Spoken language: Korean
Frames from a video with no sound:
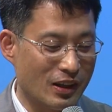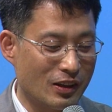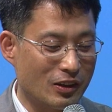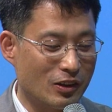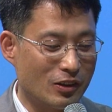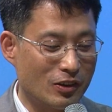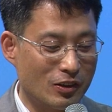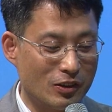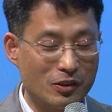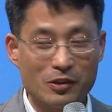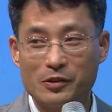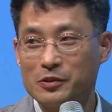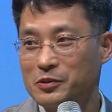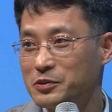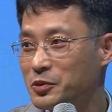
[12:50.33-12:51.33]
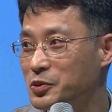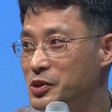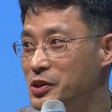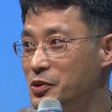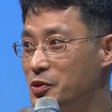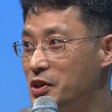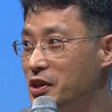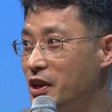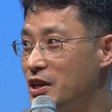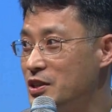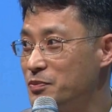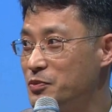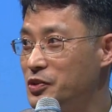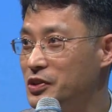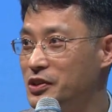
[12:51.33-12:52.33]
어, 오늘 여기
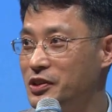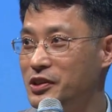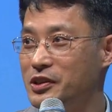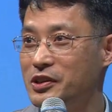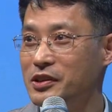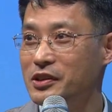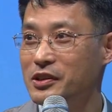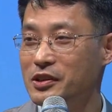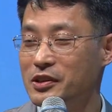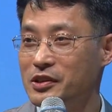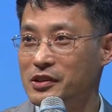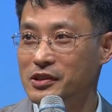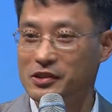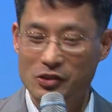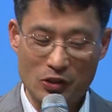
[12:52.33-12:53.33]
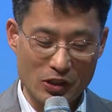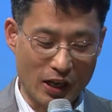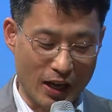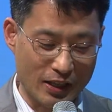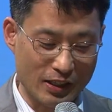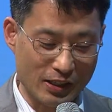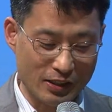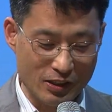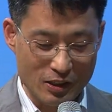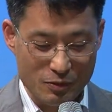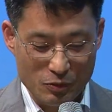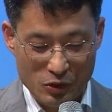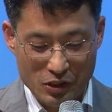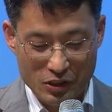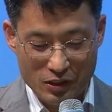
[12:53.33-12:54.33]
계신 분들은 저희 강의를 듣는
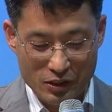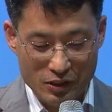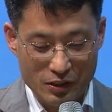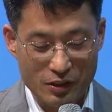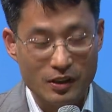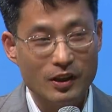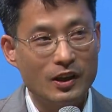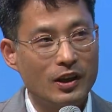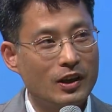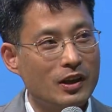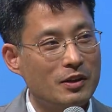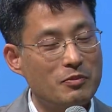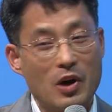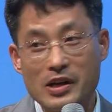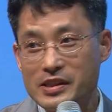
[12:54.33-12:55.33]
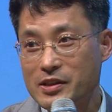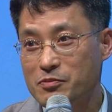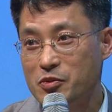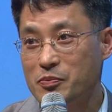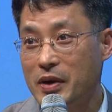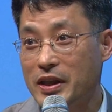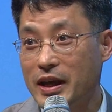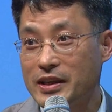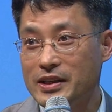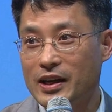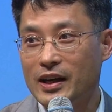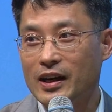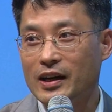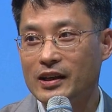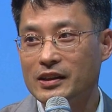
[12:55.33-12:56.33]
분들은 뭐 학생뿐만
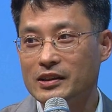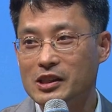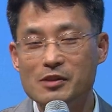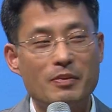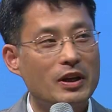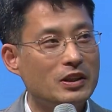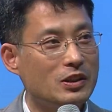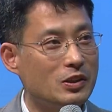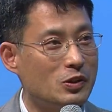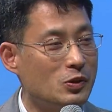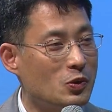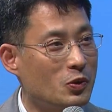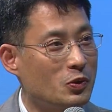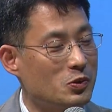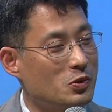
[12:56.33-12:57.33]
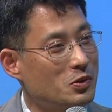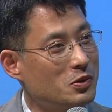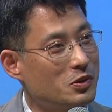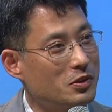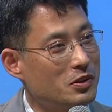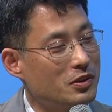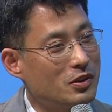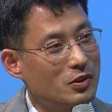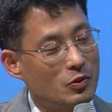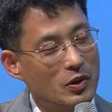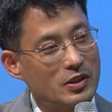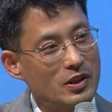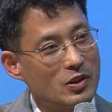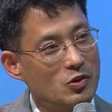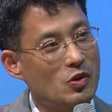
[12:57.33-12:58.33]
아니라 일반인들로
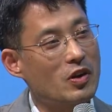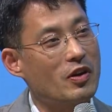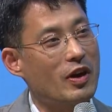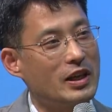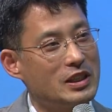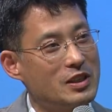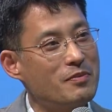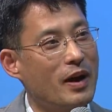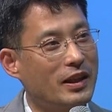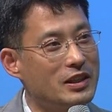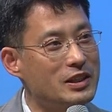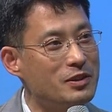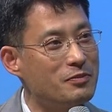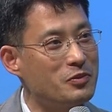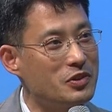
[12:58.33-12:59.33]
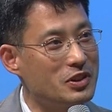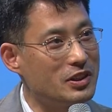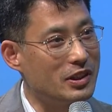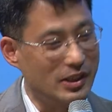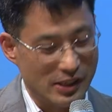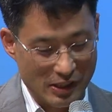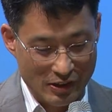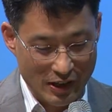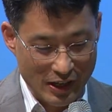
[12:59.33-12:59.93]
굉장히 수학에 관심이 많으신 분들일 것